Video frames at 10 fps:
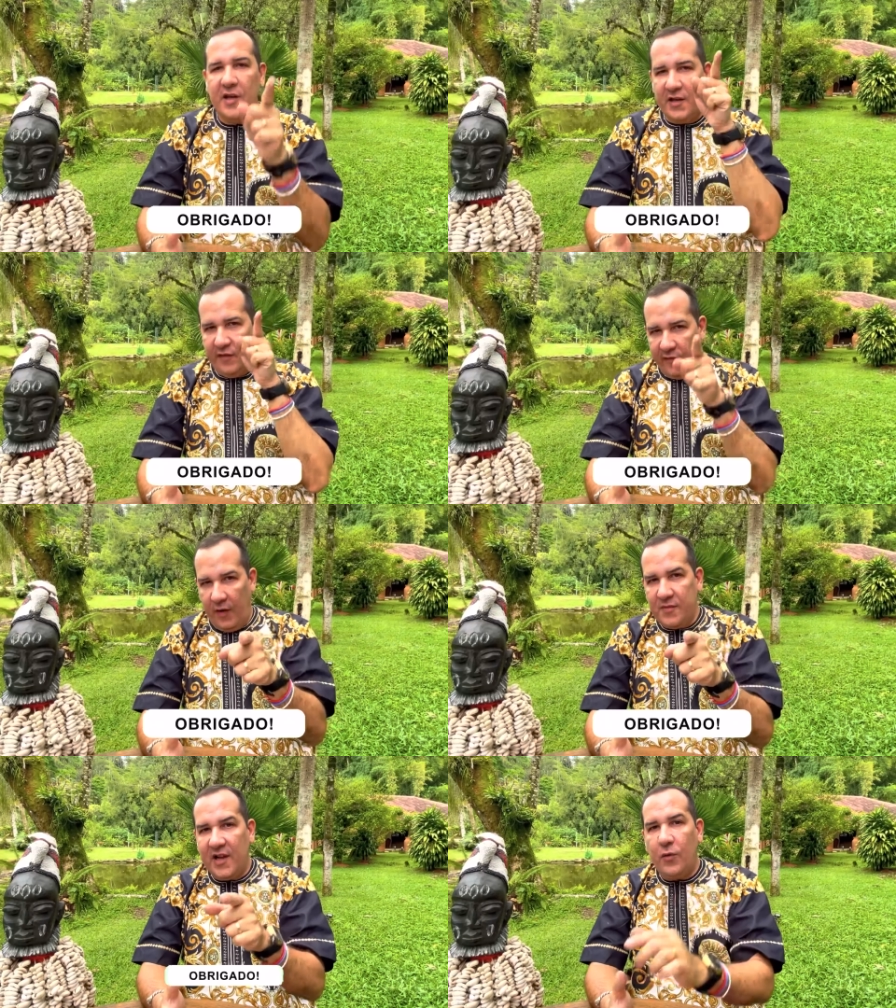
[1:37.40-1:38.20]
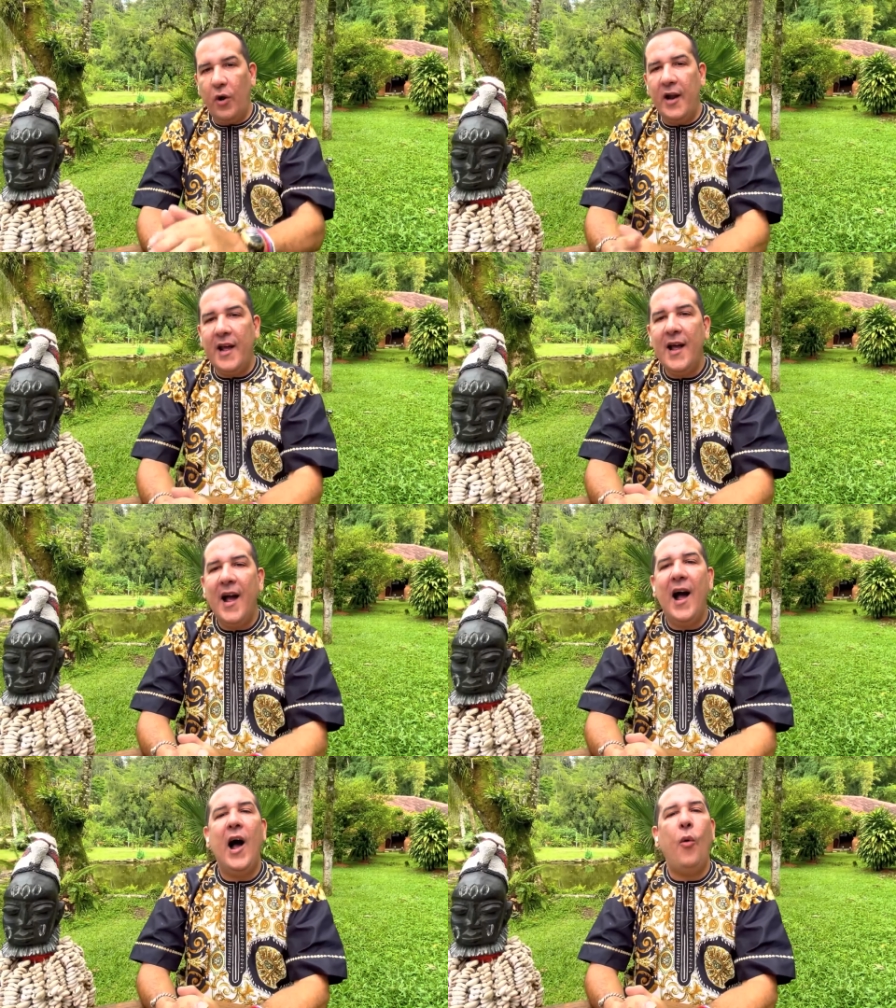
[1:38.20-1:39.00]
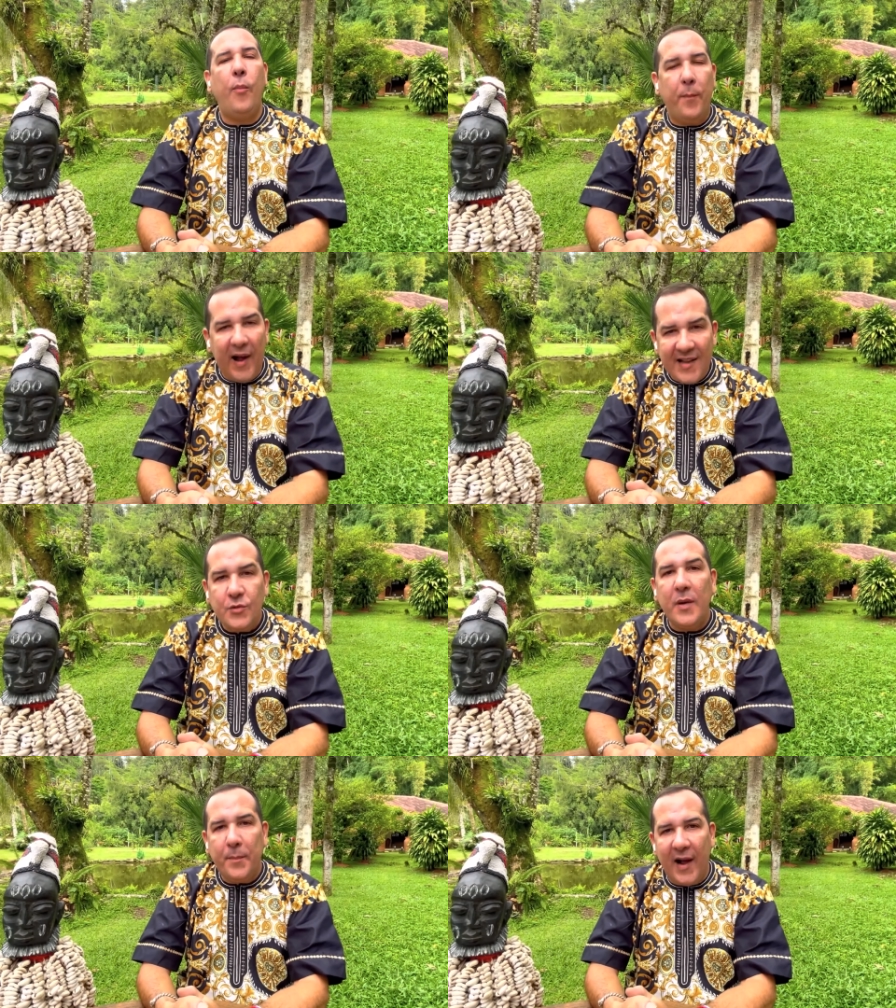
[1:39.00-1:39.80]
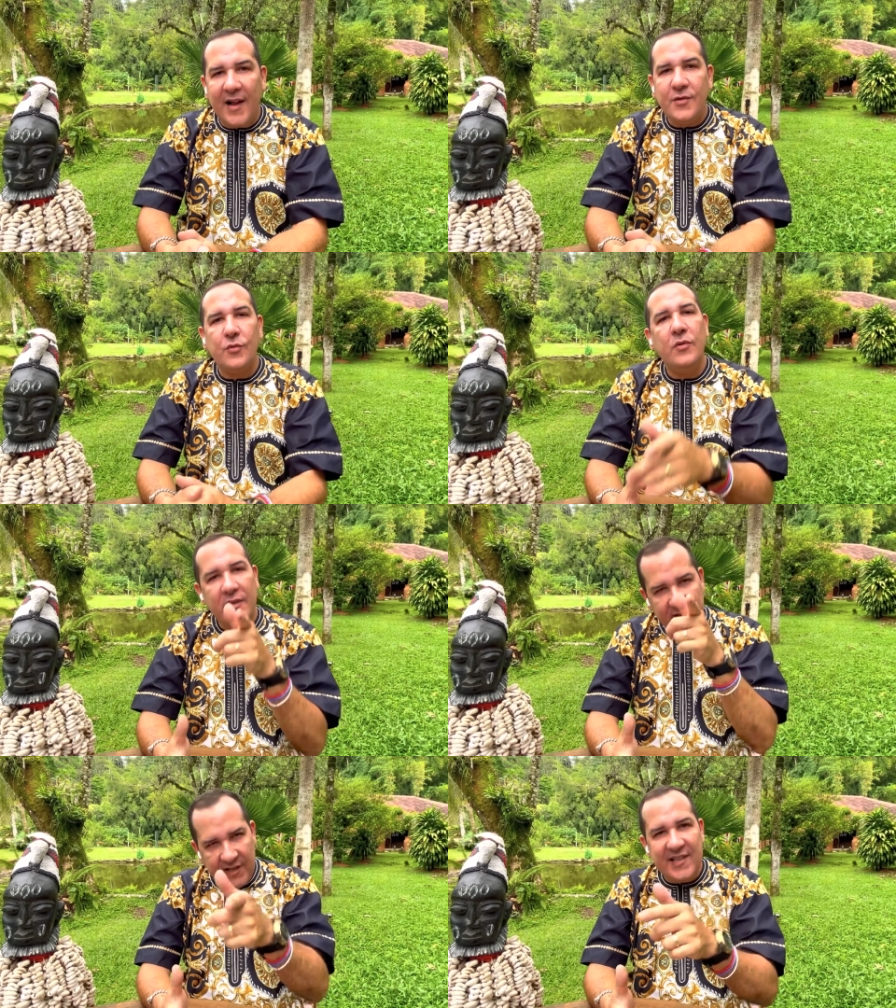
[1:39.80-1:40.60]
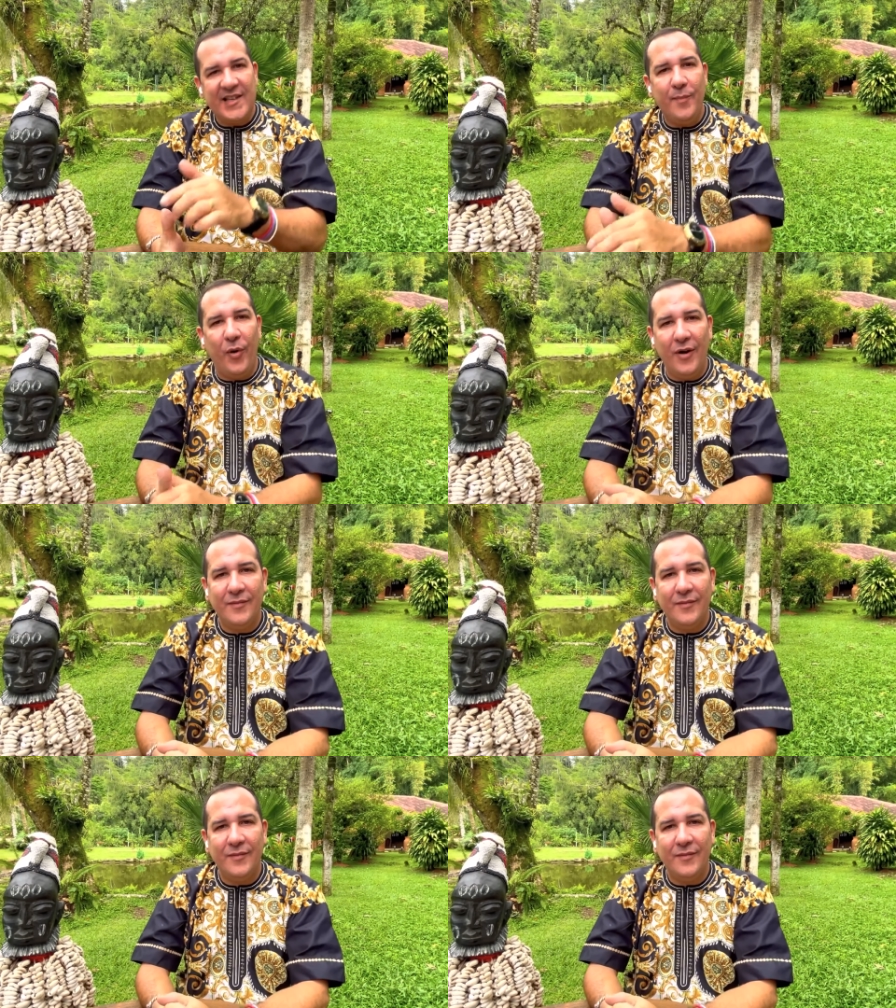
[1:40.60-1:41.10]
E vamos agora ao passo a passo desse ebó.